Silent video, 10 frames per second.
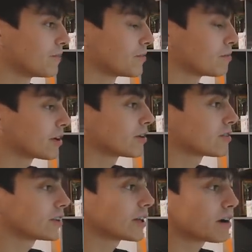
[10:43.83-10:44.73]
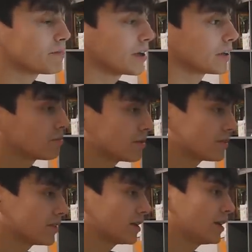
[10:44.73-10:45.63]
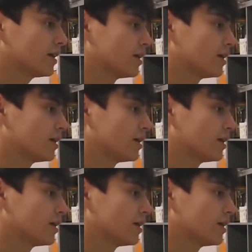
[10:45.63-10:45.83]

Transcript: Tym bardziej, że taka piękna, bo jest na niej